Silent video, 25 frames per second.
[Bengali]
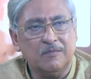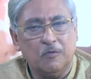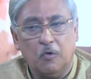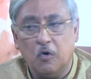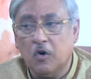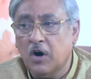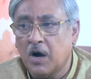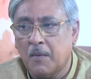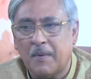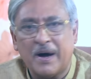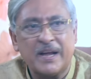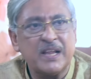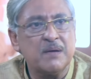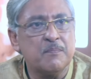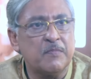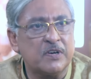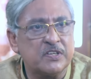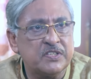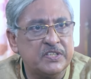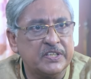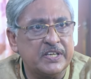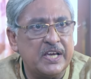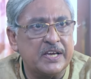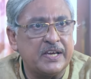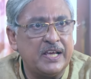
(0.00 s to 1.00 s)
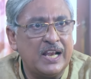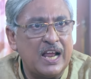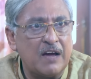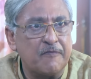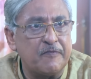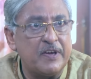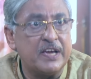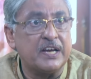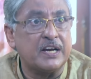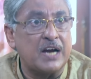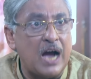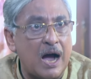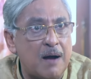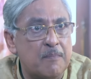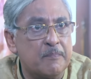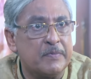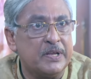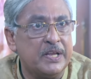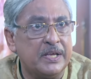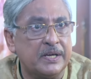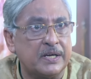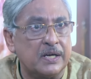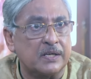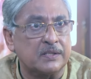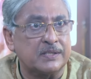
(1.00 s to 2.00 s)
ও আমাদের অনুমতি ছাড়া কোনোদিন কোনো
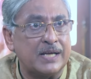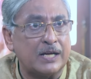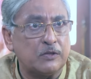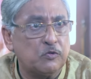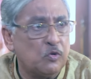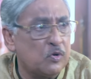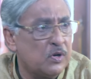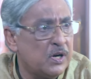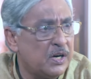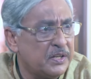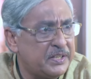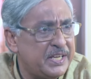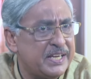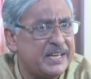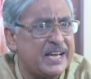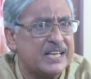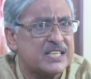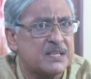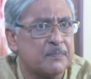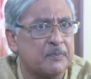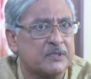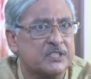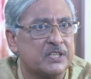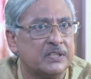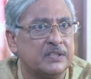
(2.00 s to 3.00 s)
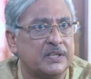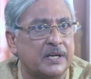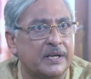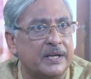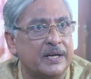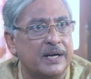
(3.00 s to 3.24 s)
কাজই করেনি তো মেয়ে কি করে পছন্দ